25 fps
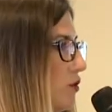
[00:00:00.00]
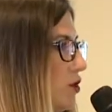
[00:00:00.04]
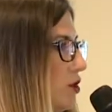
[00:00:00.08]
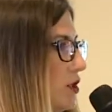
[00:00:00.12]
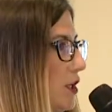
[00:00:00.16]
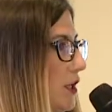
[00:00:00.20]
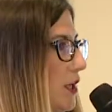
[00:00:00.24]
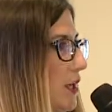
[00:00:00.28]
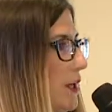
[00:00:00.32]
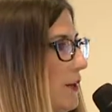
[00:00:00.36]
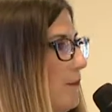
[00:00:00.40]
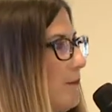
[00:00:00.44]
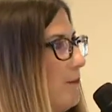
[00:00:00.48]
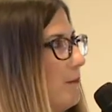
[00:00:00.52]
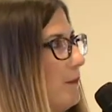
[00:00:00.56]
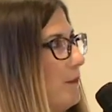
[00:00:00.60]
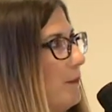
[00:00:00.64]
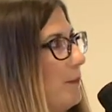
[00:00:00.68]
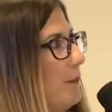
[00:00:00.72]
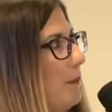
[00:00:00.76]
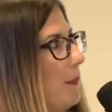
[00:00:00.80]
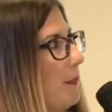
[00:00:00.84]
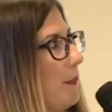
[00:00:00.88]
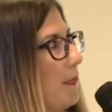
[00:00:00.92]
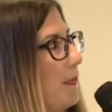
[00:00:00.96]
że
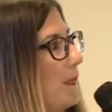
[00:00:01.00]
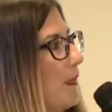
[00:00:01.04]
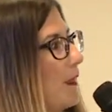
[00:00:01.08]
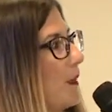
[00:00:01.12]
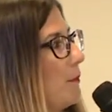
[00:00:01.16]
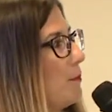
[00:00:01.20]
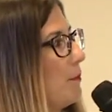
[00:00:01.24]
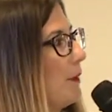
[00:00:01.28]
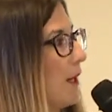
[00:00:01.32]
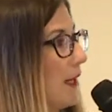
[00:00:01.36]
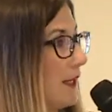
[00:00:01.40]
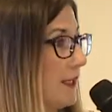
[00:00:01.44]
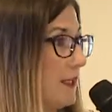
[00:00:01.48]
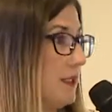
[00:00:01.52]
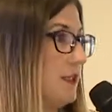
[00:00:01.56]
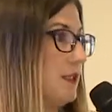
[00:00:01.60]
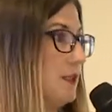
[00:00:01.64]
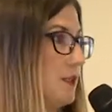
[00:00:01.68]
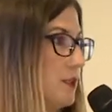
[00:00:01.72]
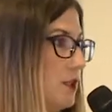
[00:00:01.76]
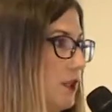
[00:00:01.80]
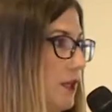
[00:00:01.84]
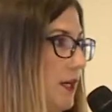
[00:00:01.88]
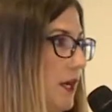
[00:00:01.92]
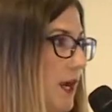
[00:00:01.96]
mm, pluginy,
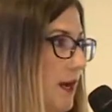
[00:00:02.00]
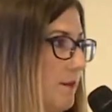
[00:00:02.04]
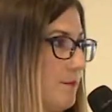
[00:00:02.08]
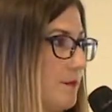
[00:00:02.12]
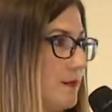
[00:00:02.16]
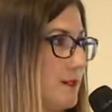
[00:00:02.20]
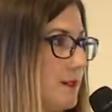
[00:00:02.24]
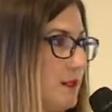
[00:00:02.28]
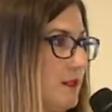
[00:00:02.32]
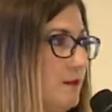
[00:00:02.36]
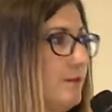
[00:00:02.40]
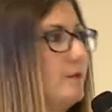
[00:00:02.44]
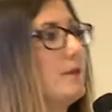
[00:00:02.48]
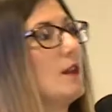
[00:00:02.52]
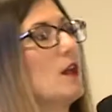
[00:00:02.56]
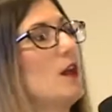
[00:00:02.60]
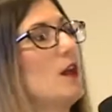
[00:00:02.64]
czyli appsy,